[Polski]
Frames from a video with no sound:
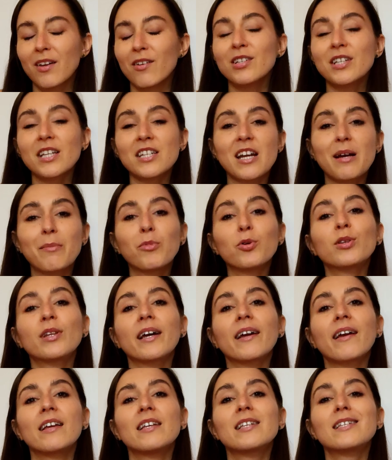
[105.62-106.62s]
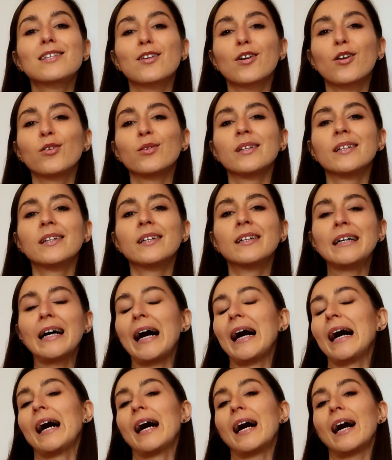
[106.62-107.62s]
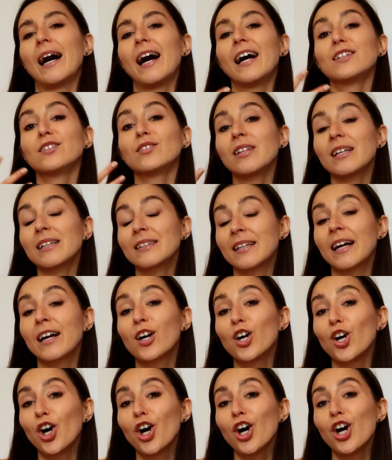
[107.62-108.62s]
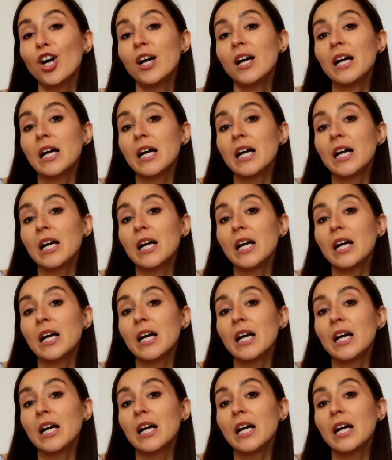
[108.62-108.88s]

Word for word: E, zaczęłam od takiej strony, a to dlatego,